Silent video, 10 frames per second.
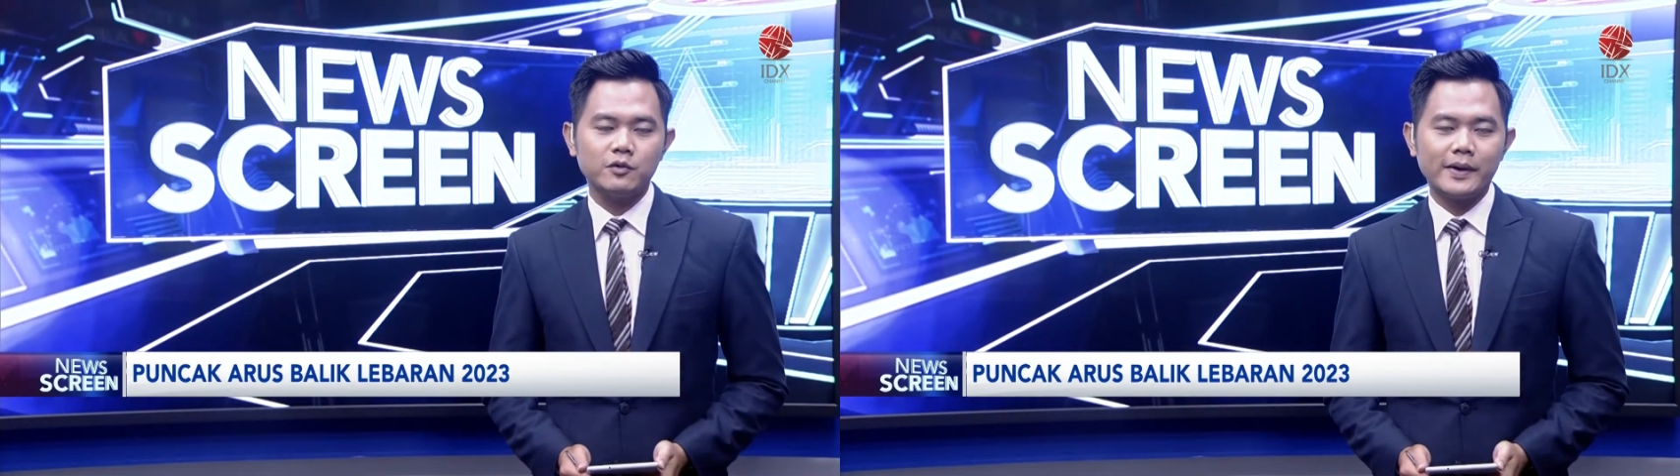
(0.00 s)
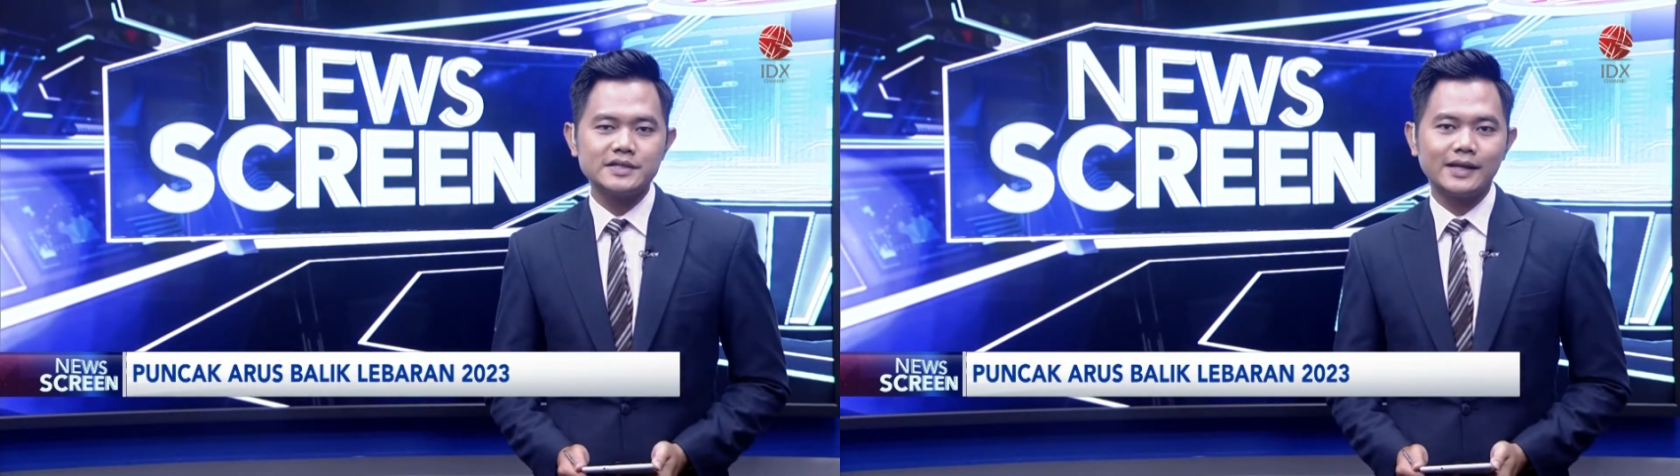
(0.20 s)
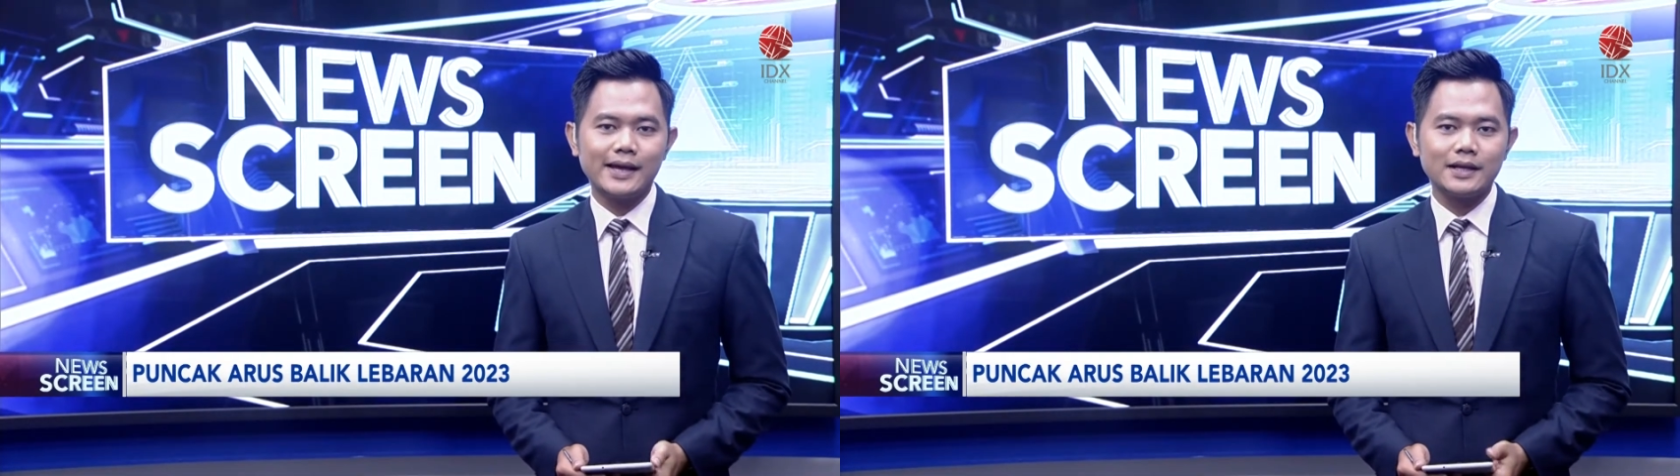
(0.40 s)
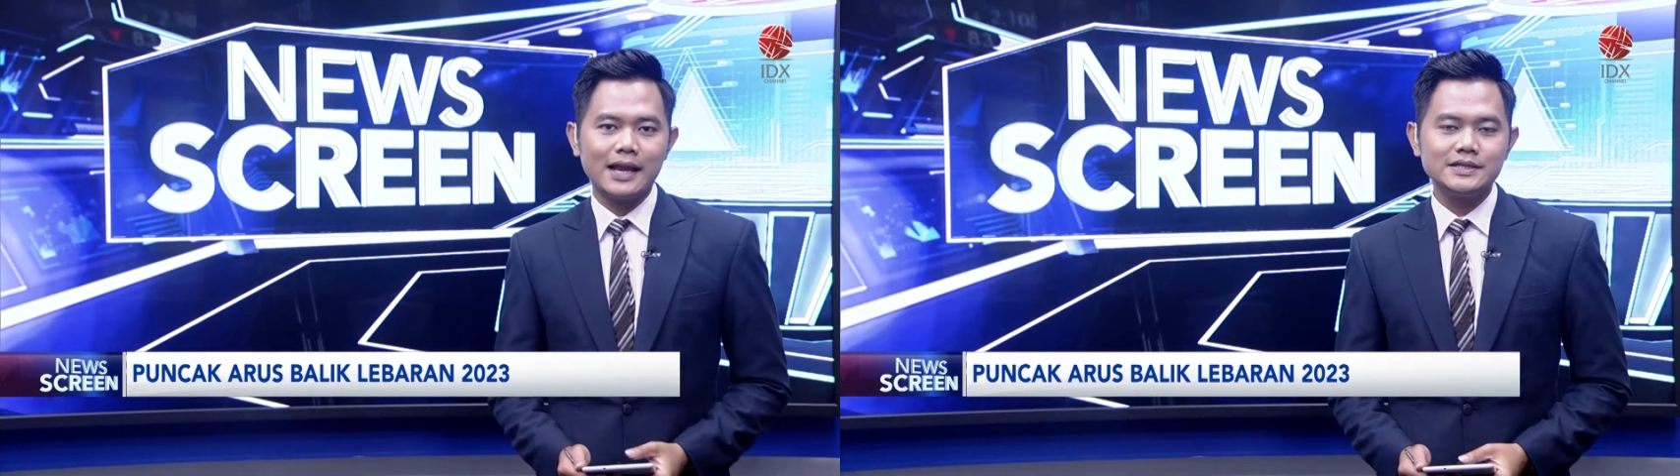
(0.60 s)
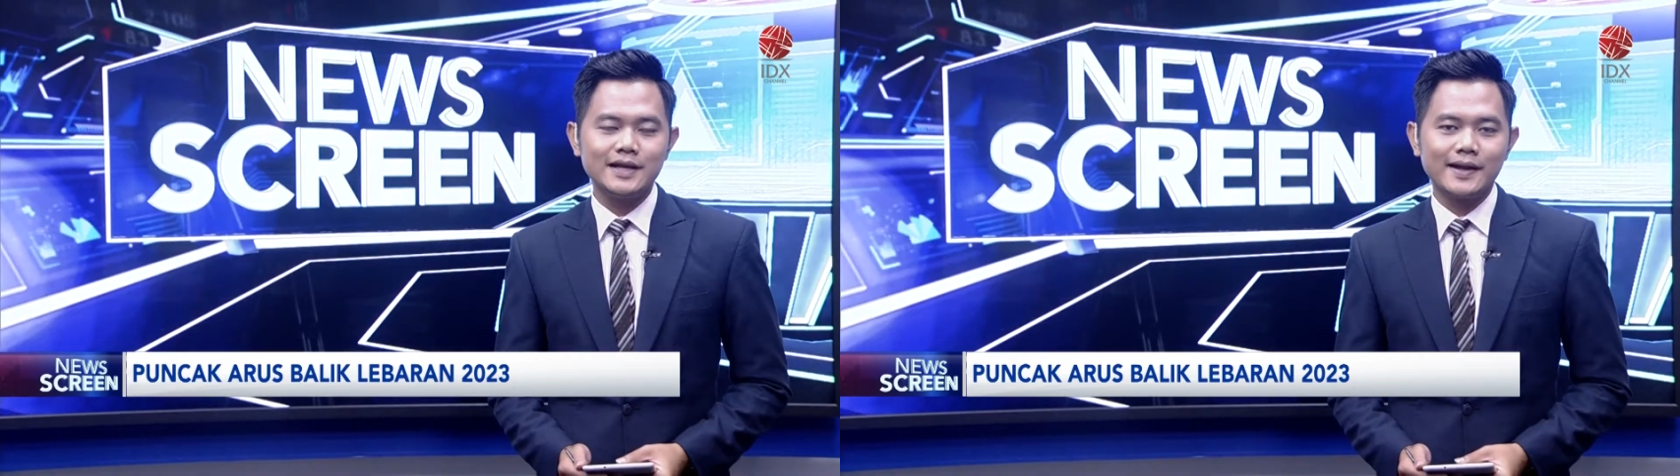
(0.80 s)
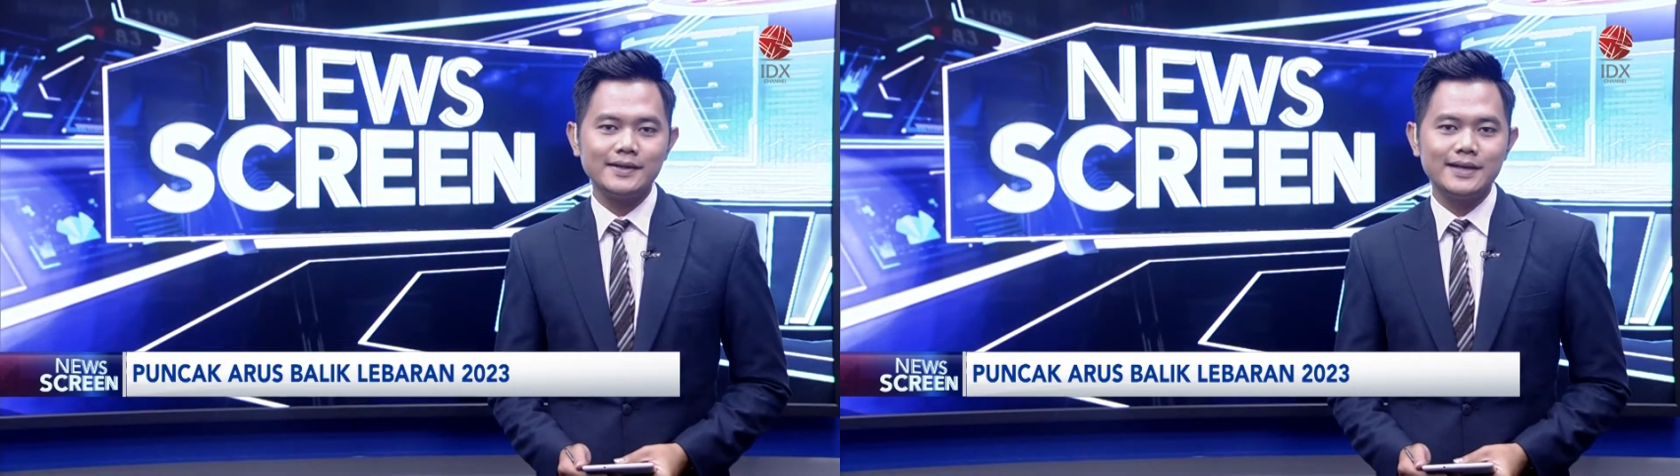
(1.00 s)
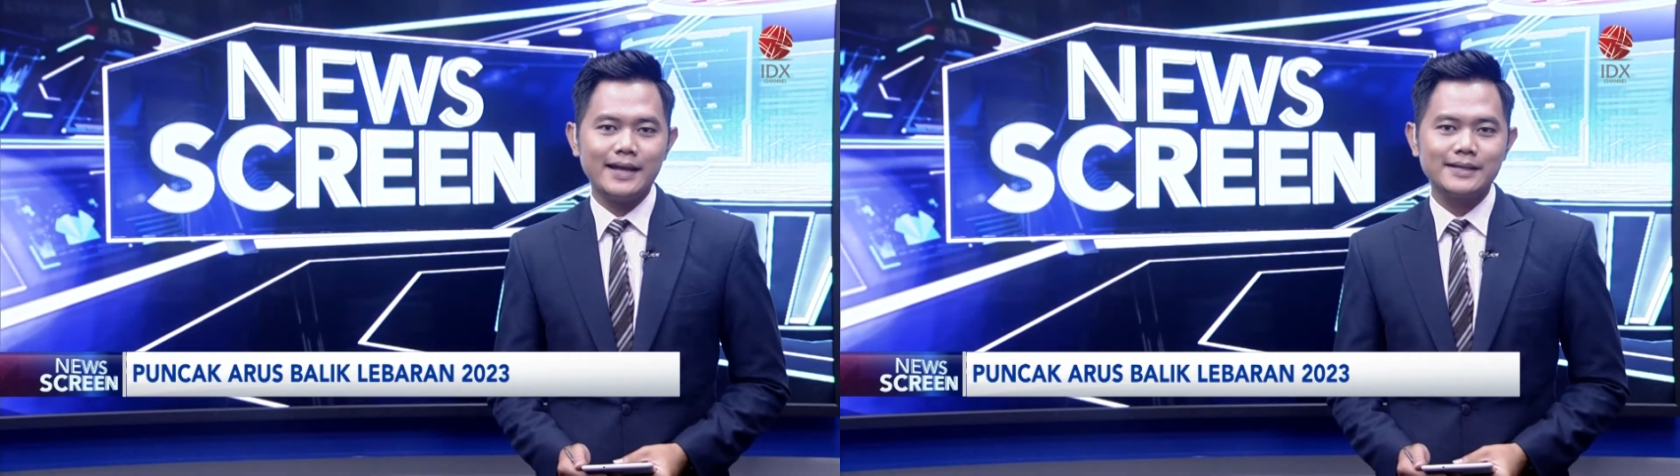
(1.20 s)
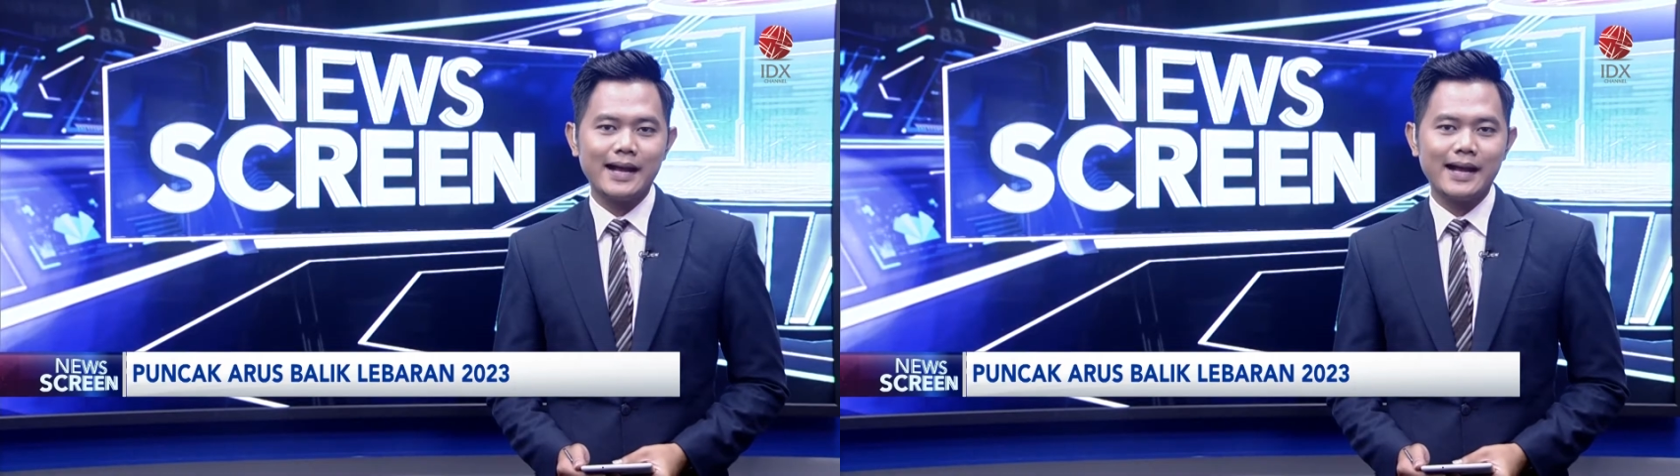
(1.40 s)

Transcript: memastikan kelancaran dan